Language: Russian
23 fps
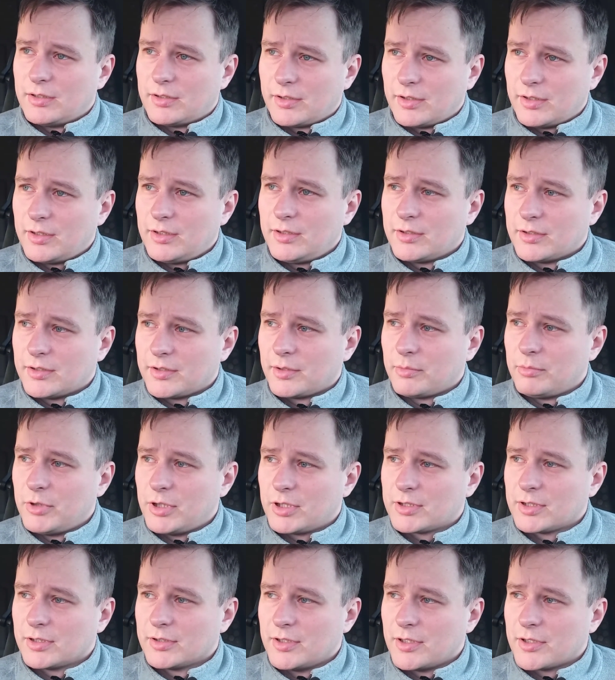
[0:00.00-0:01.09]
Реально
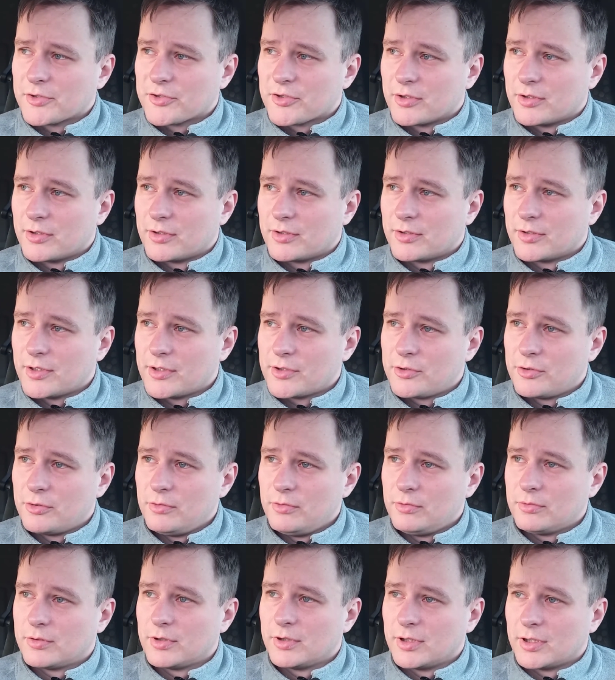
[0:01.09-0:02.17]
ребята даже
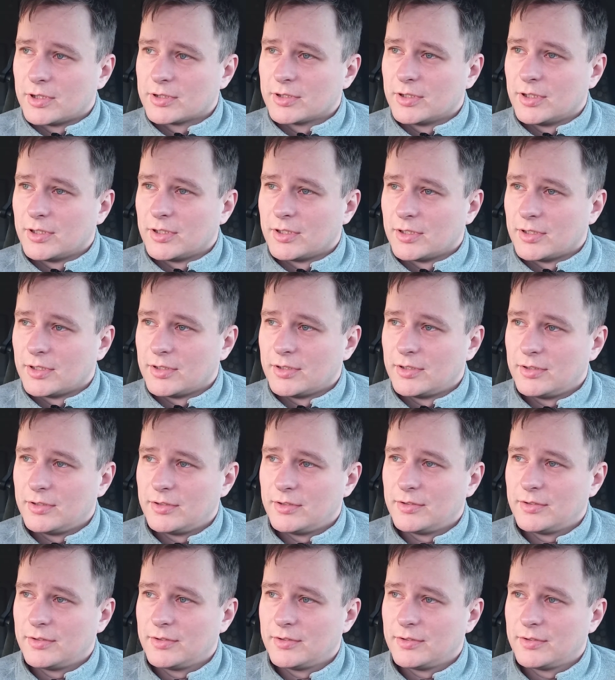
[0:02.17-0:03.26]
ночуют иногда
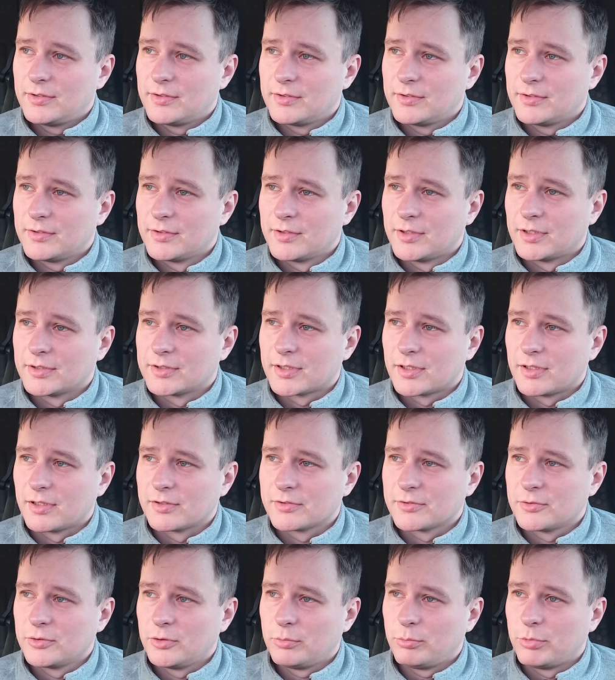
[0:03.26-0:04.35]
на
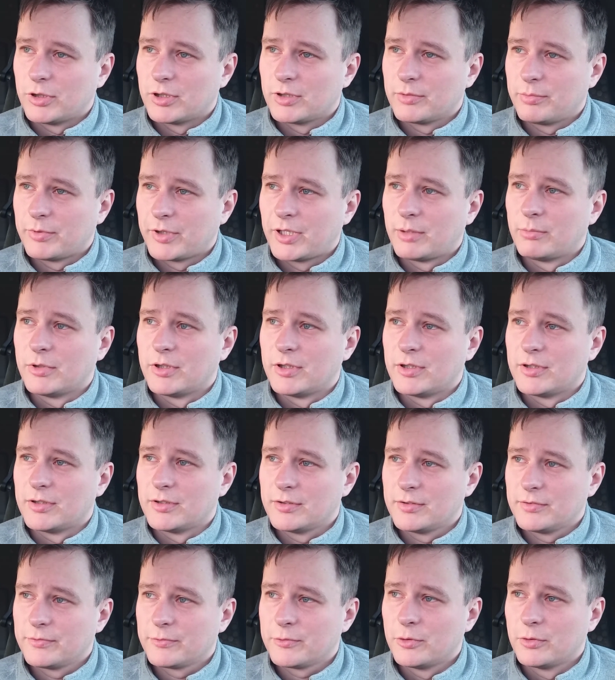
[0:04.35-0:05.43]
тракстопах прямо
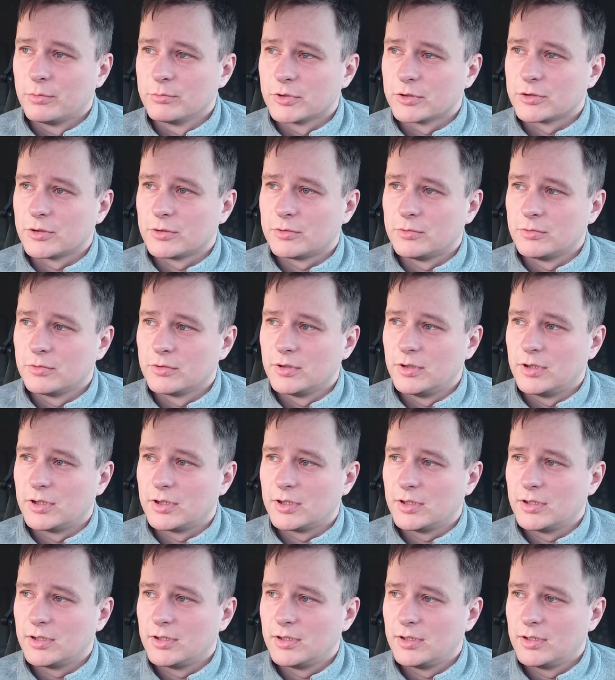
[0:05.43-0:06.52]
в комнатах
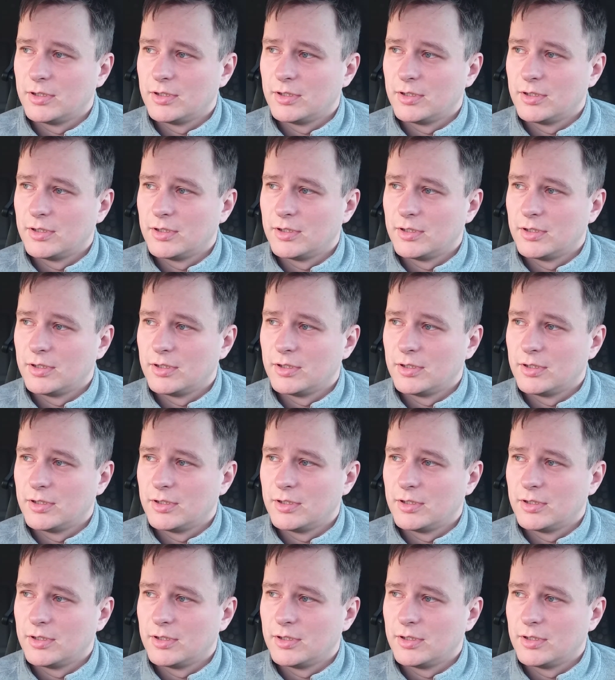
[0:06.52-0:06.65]
отдыха.